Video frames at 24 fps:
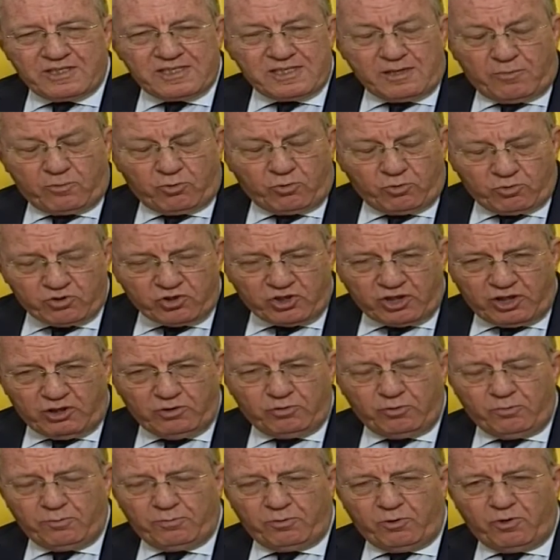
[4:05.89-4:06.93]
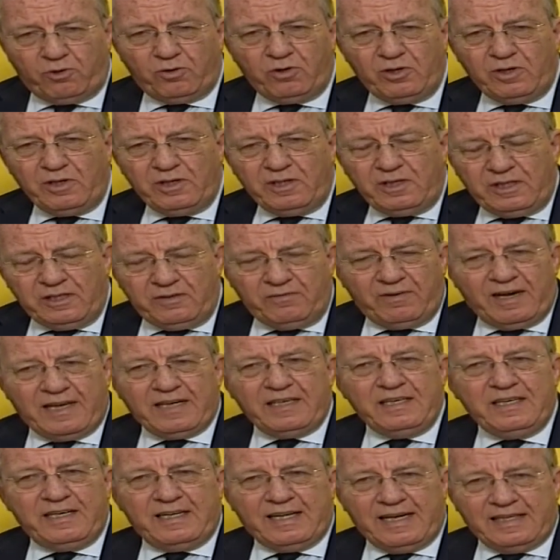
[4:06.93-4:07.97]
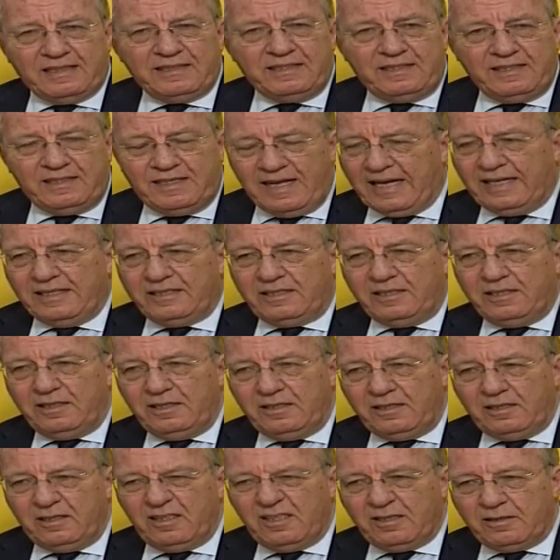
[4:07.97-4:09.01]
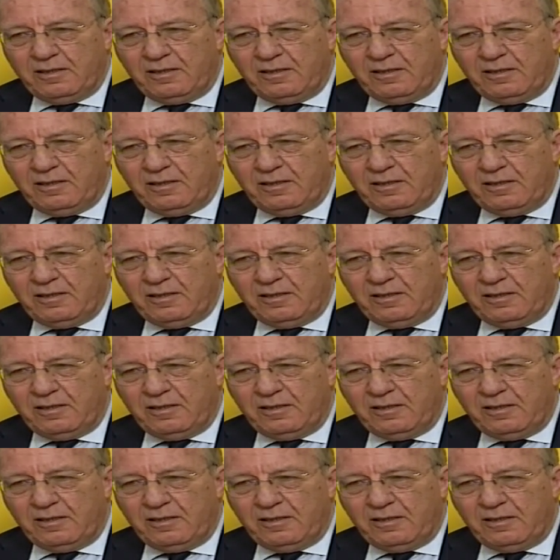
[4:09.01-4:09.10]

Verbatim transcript: stiamo conoscendo un po' i vari candidati,